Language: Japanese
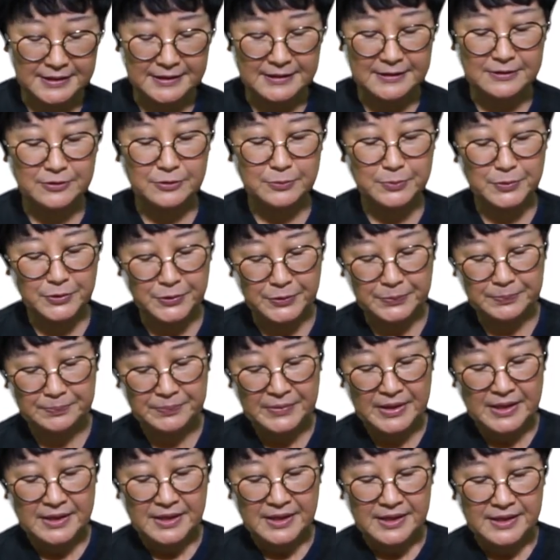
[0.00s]
けれども、
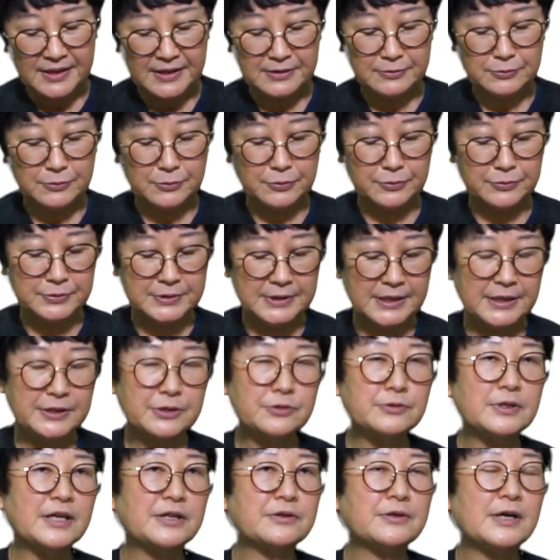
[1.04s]
えっと、
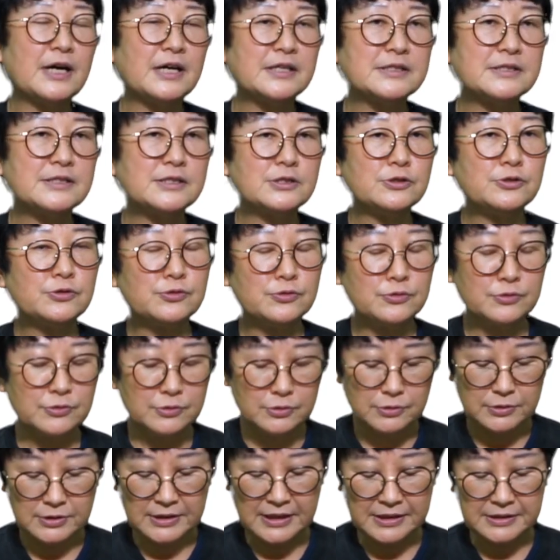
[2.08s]
1987
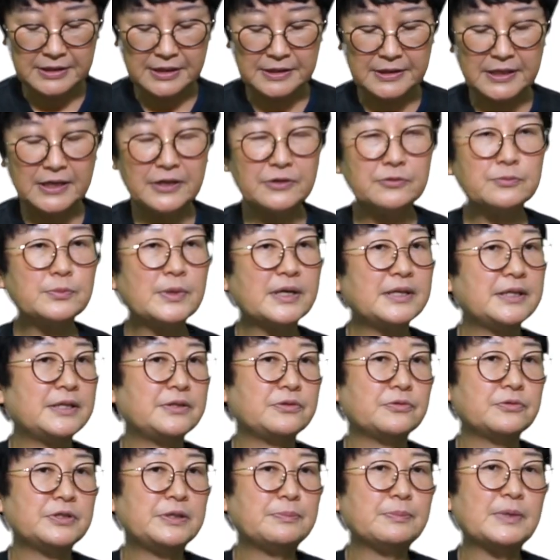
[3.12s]
年生ま
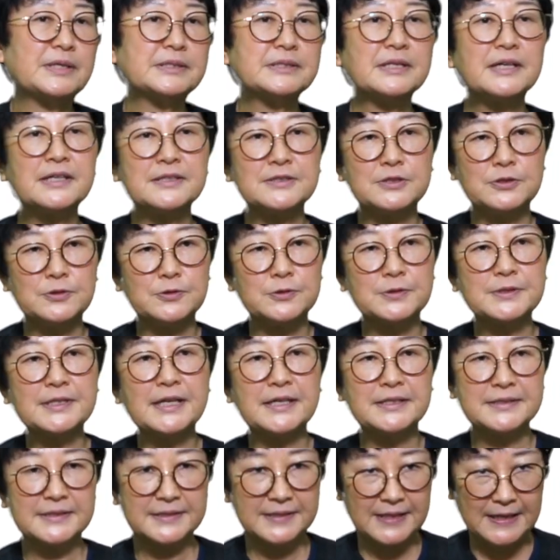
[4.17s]
れの今
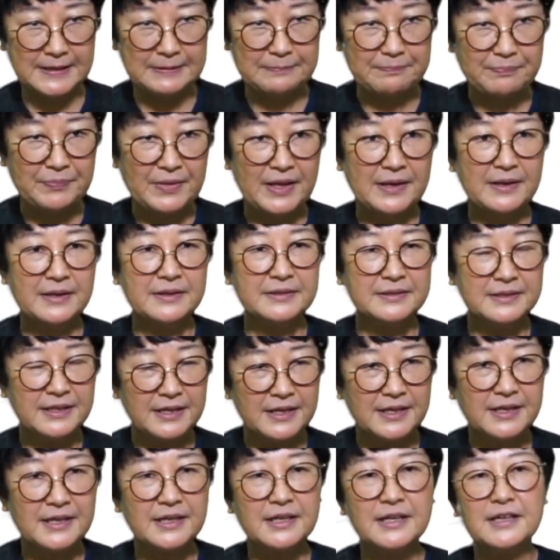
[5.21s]
33歳
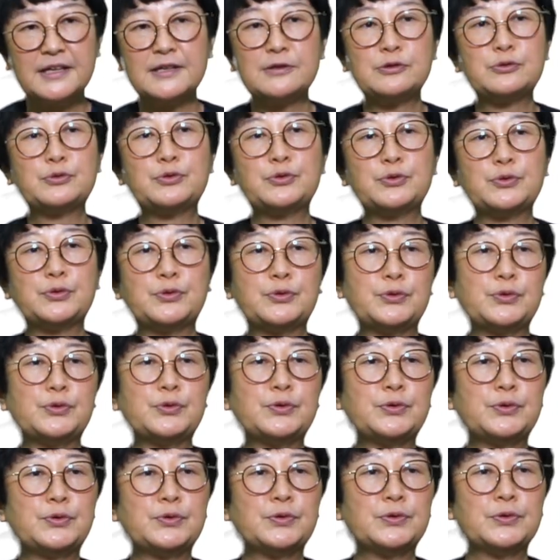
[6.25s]
で、えっ
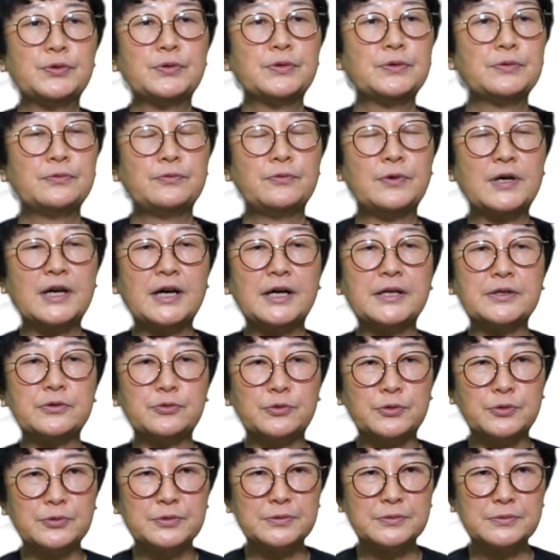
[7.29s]
と、若い
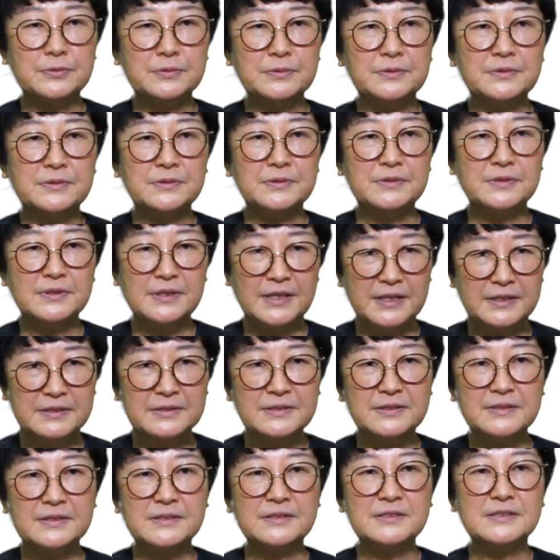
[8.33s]
頃ね
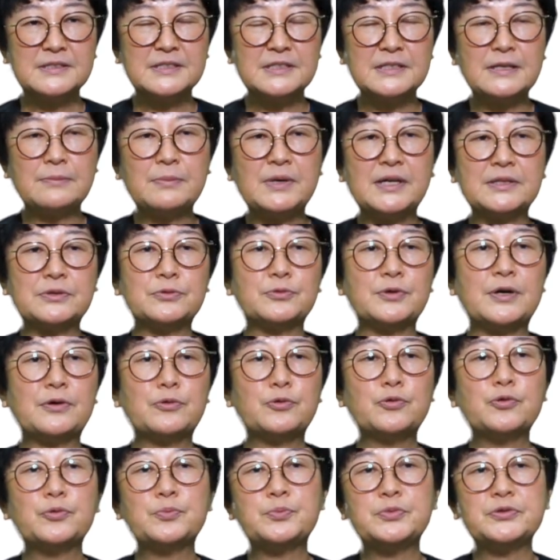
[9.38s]
シネマート
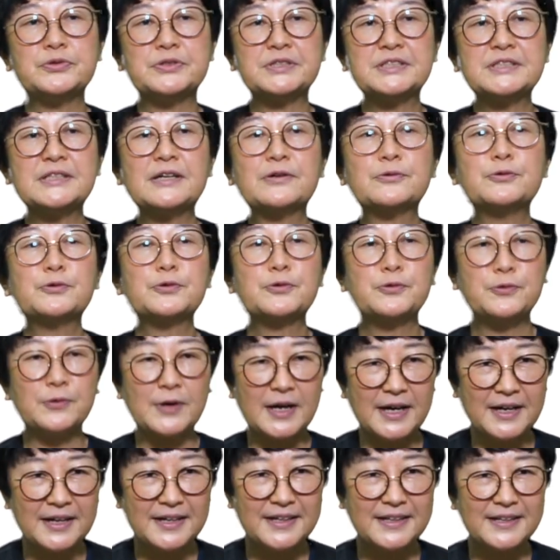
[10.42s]
がオープンした頃
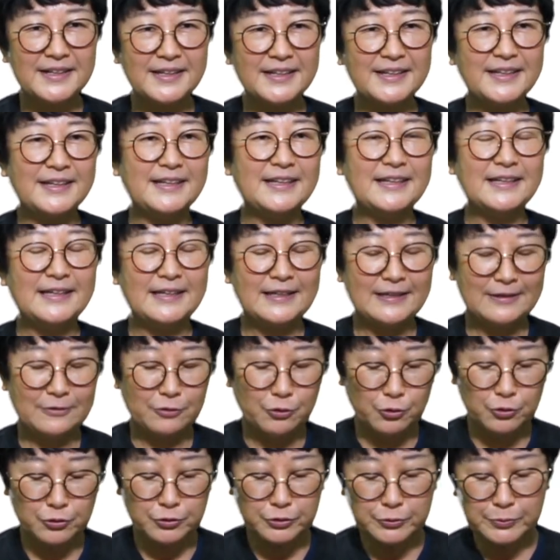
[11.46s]
は、
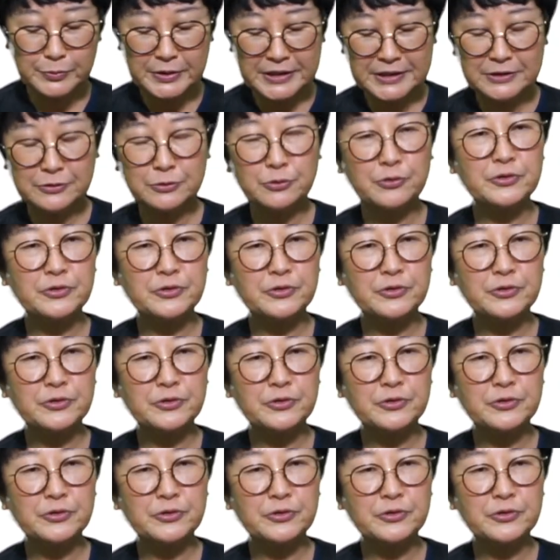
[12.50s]
えー、国民